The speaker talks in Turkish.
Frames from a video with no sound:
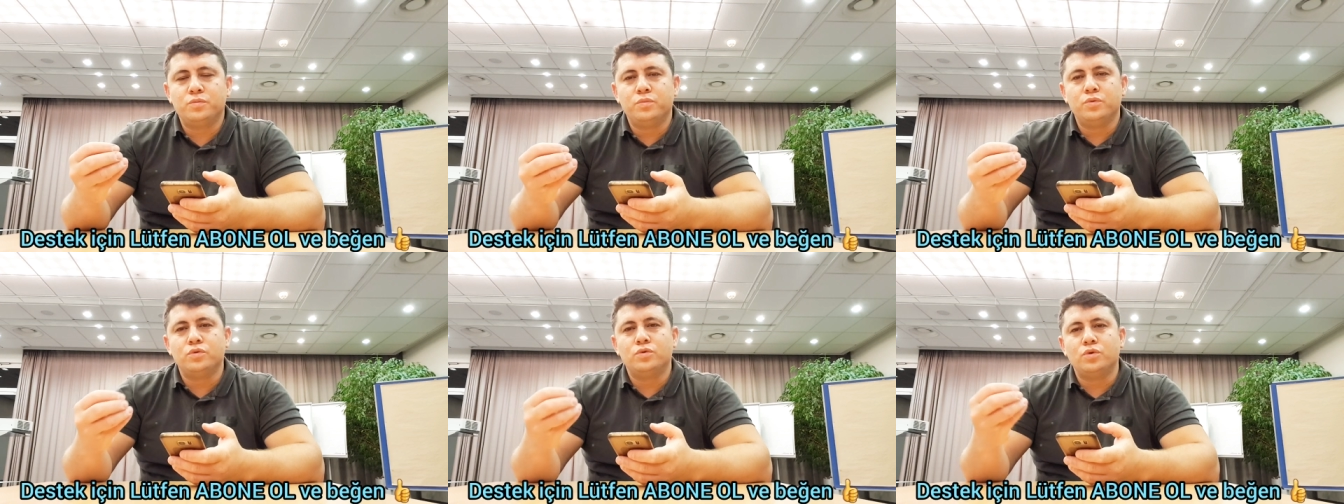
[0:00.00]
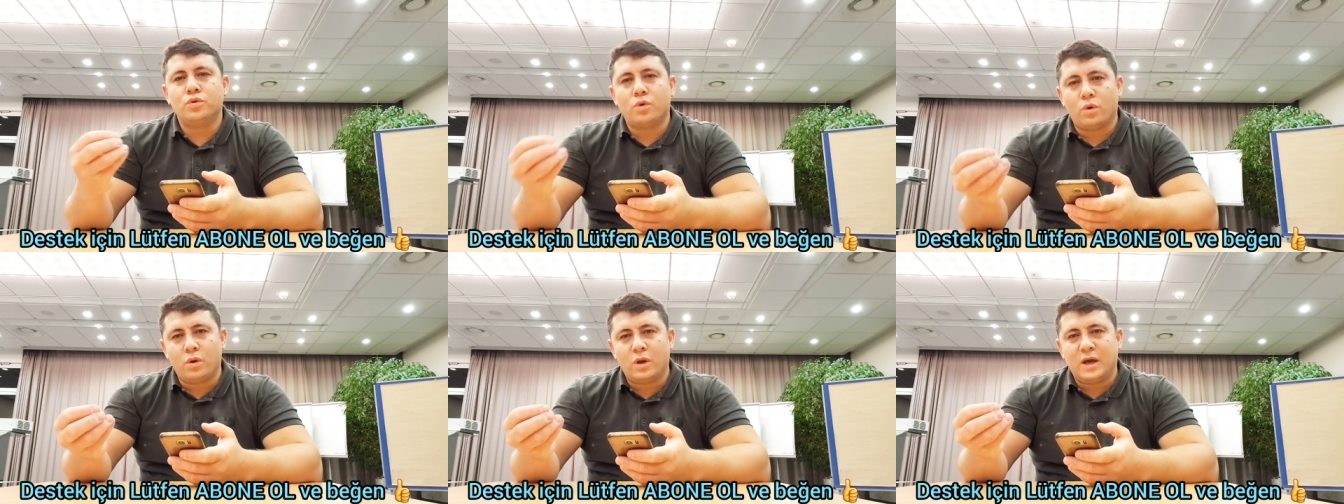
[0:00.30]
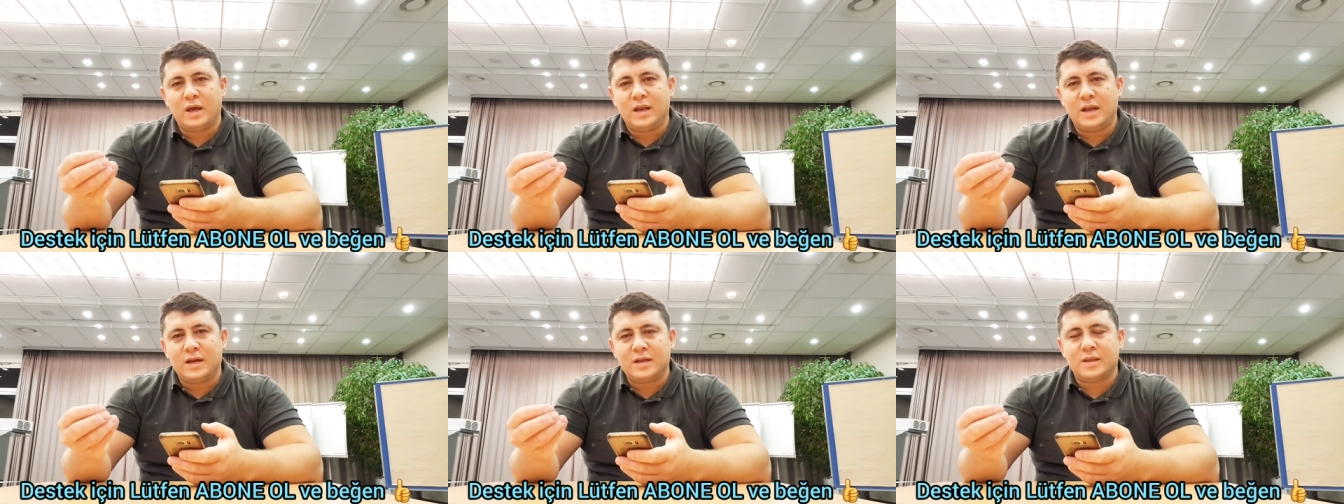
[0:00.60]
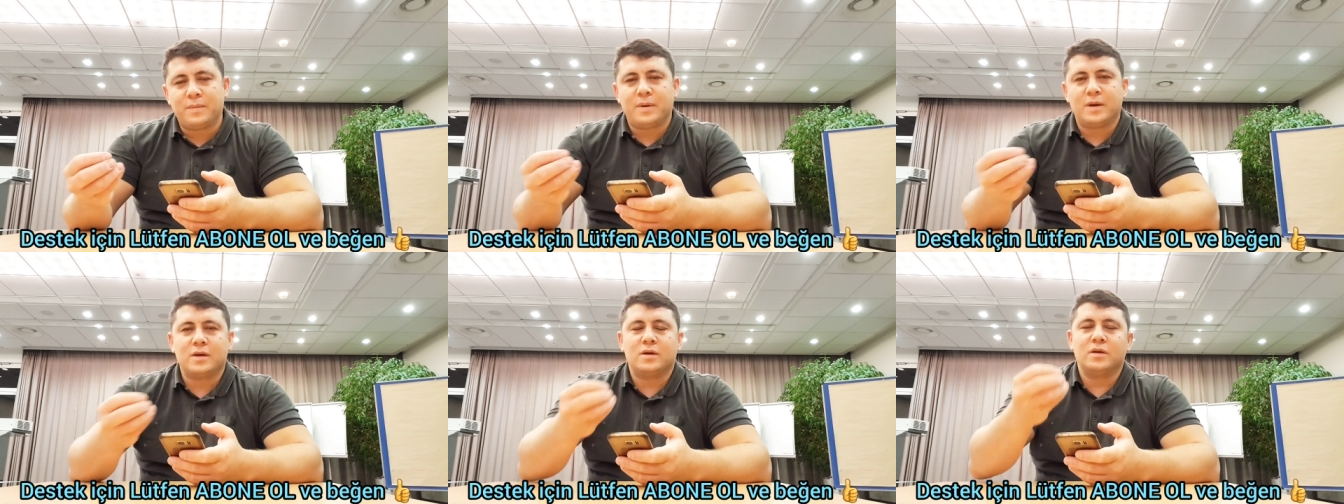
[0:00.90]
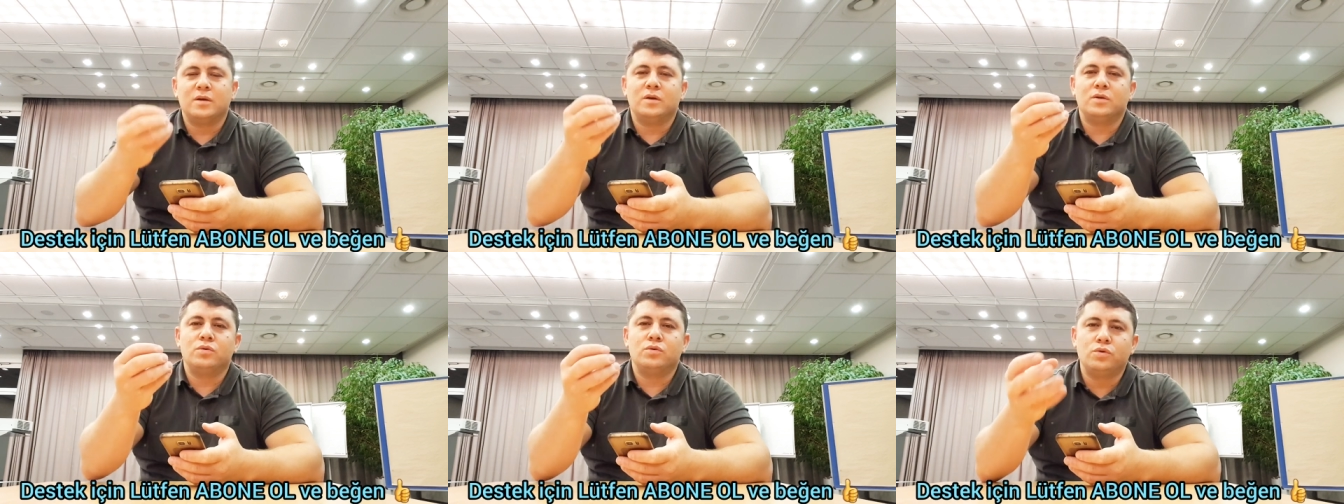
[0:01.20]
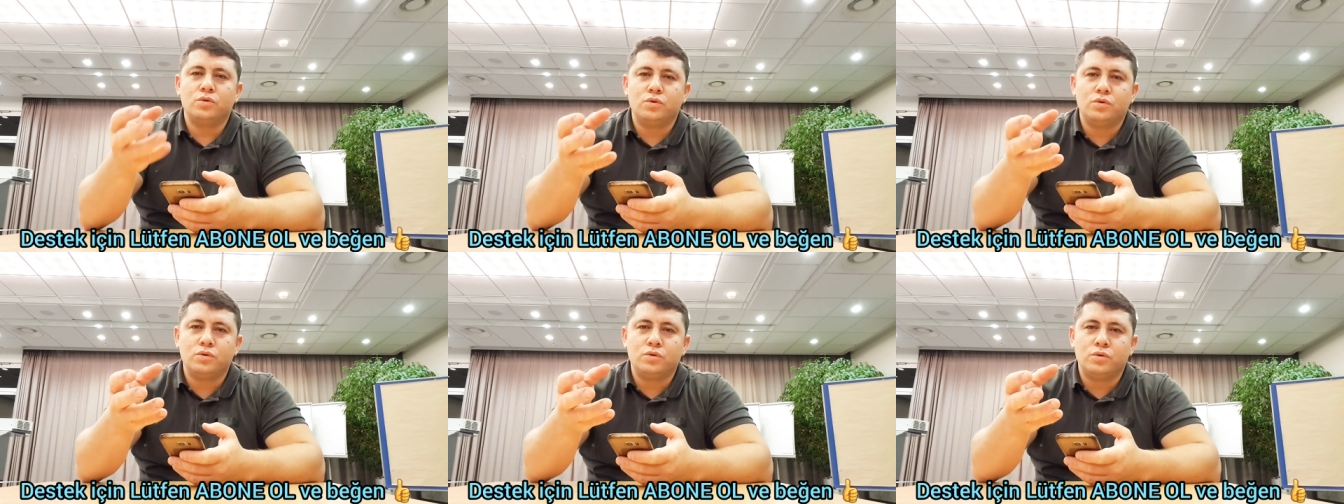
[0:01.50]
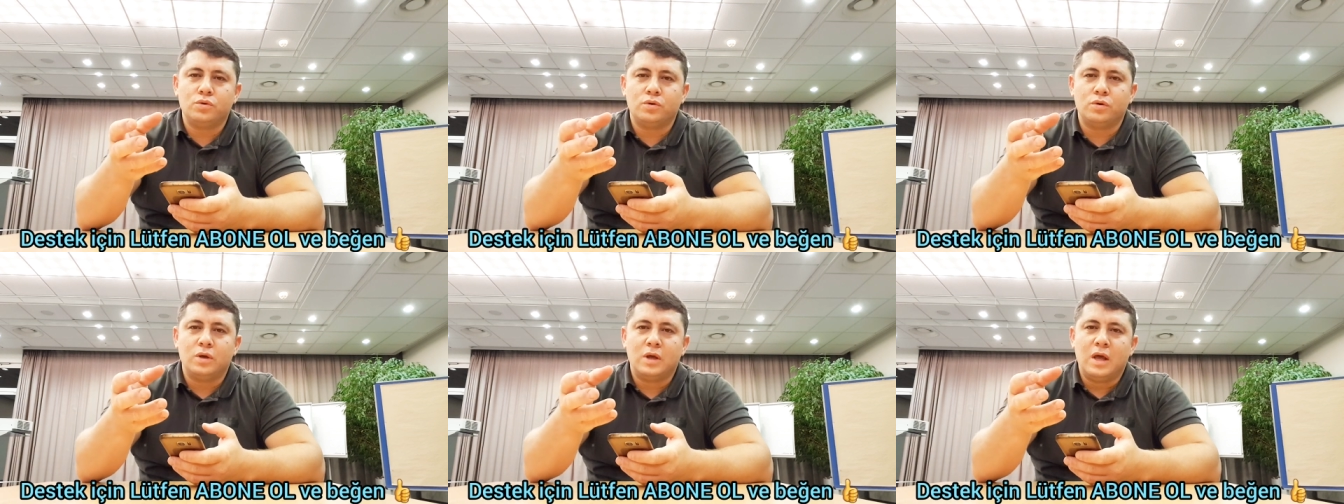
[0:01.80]
bu tür olaylarda bak
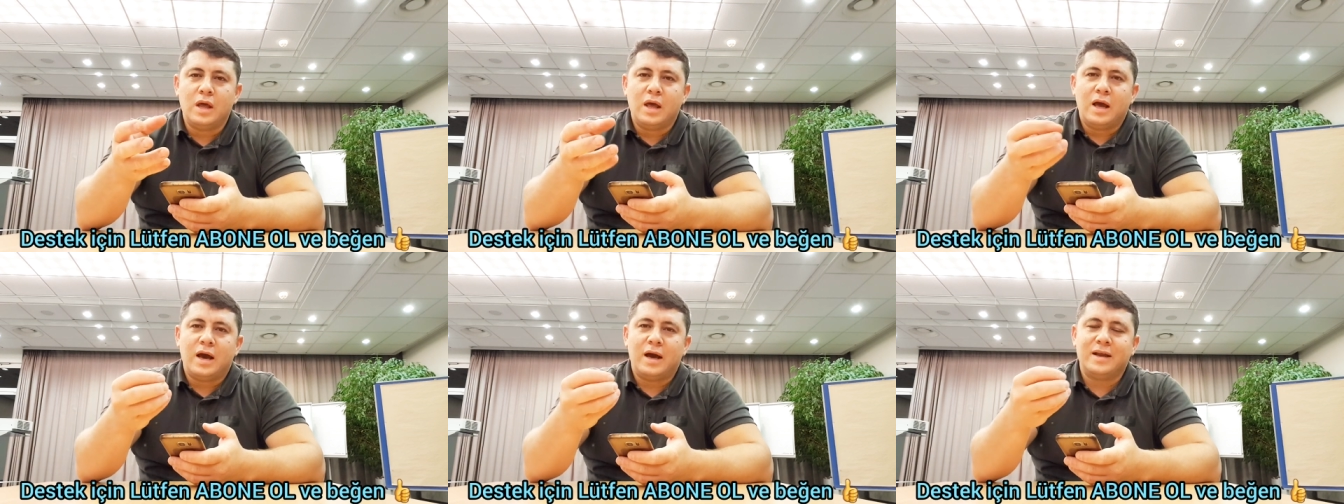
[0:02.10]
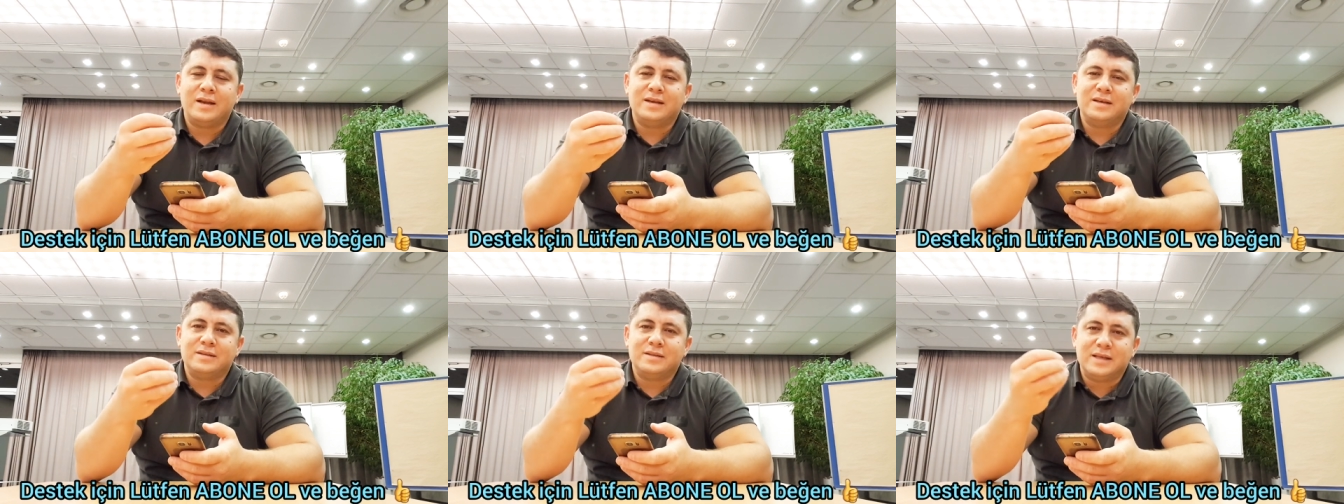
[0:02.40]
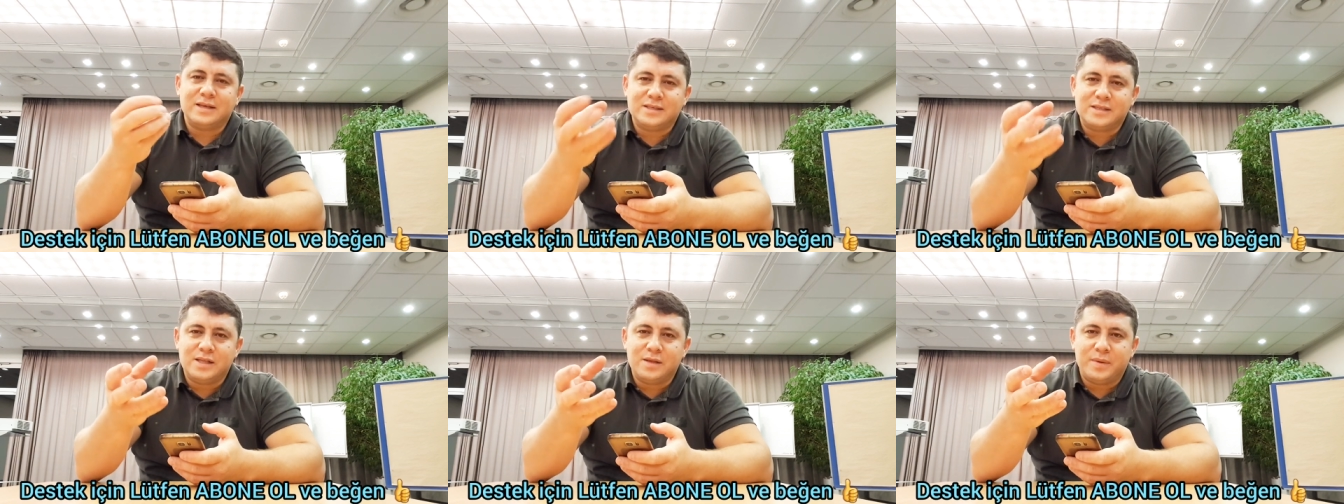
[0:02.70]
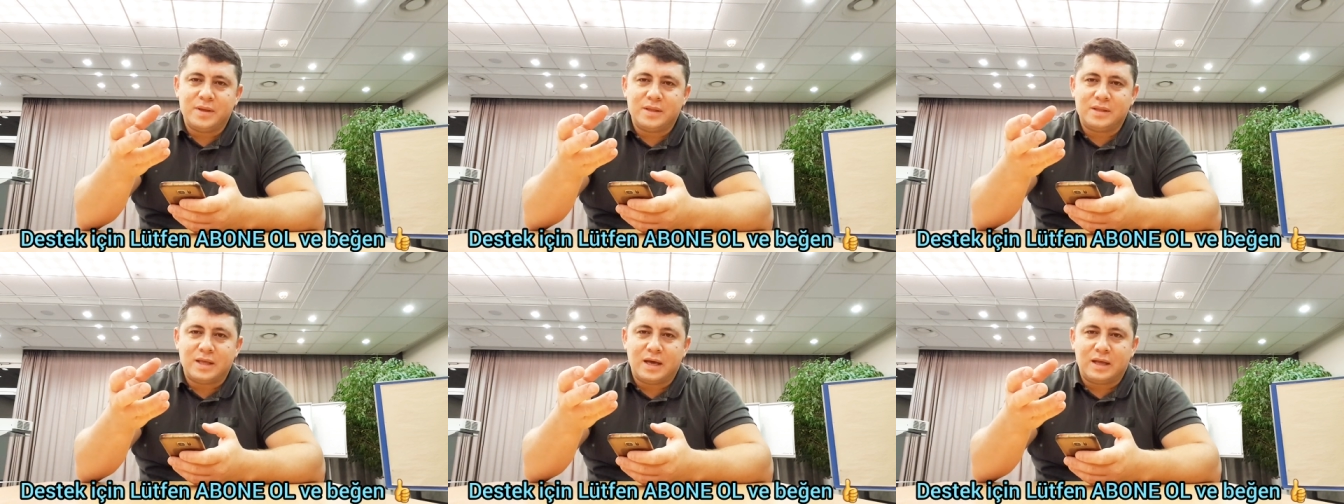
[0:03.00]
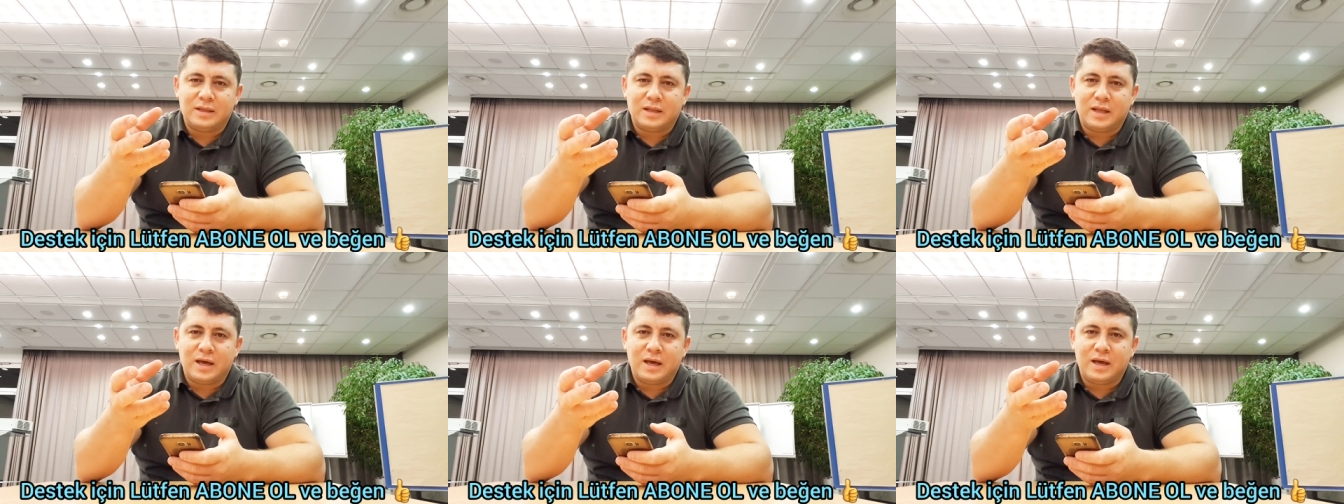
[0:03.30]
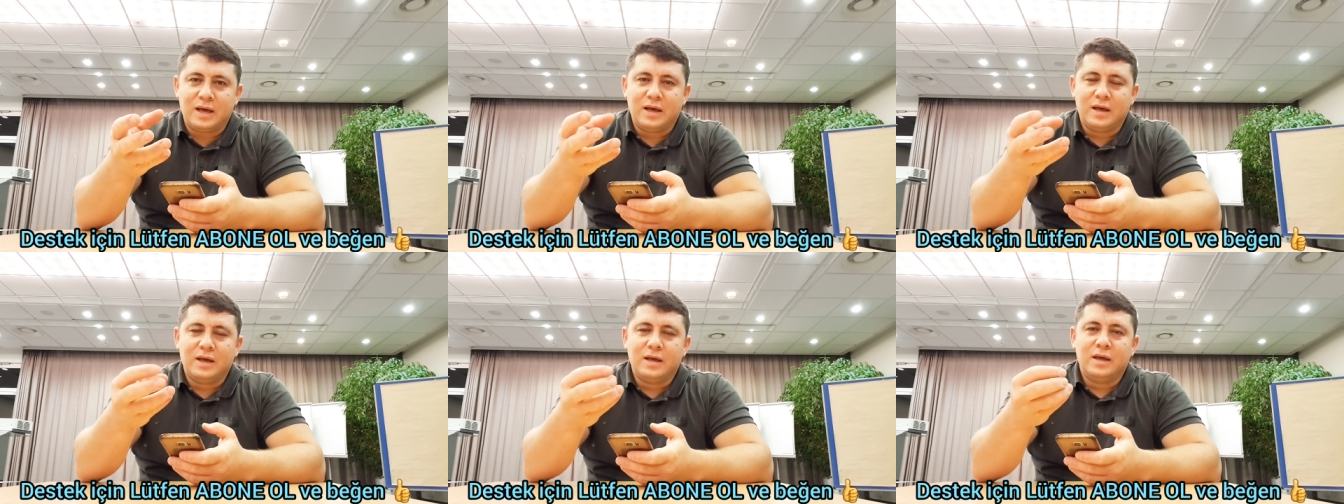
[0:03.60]
ruhunu hani teslim etti Allah'a.